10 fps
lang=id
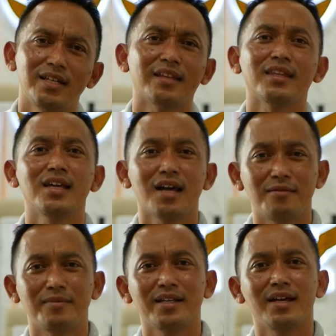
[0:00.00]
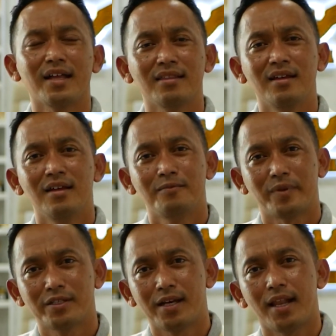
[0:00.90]
tidak tega melihat
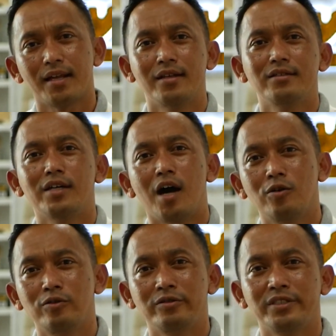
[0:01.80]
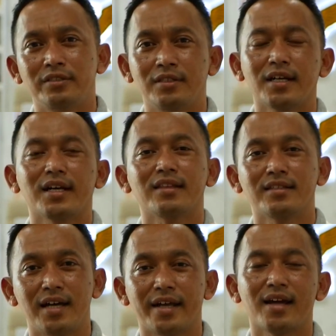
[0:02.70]
perjalanan jauh
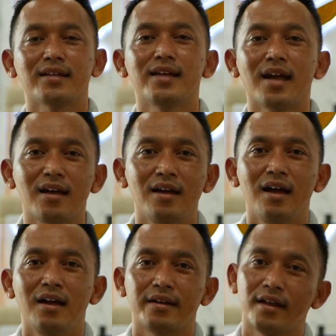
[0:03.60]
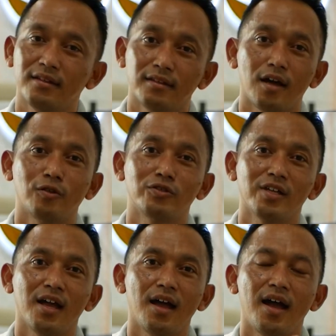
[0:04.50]
deket jaraknya nanti
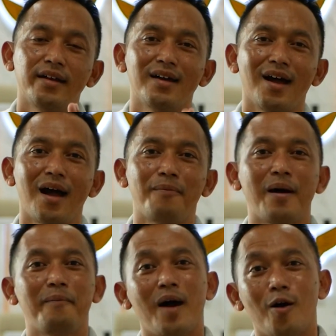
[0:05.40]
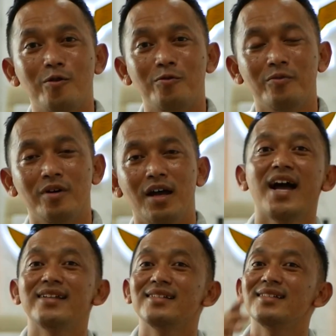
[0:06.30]
takutnya ada apa-apa Om.
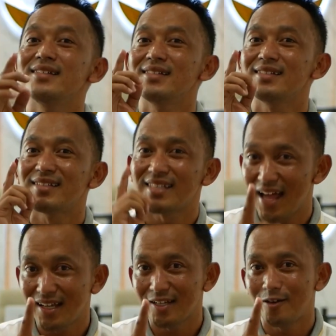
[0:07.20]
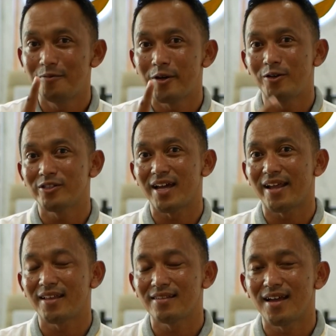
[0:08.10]
Dan terakhir Om Bro,
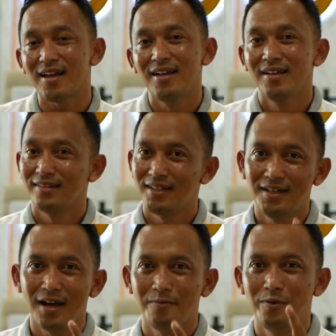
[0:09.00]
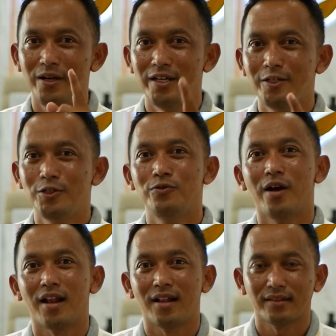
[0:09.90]
syaratnya tidak boleh
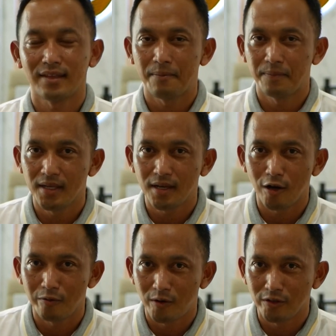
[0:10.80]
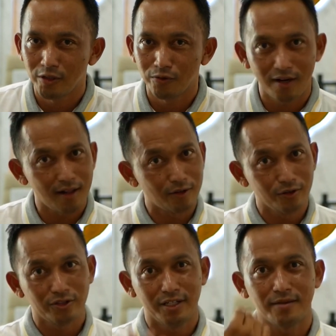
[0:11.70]
dijual. Tapi kalau mau dijual
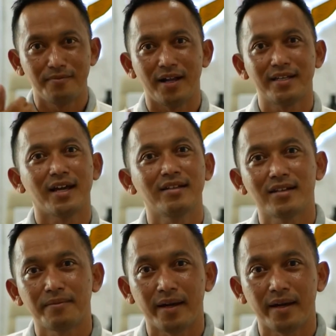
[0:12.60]
harus dikembalikan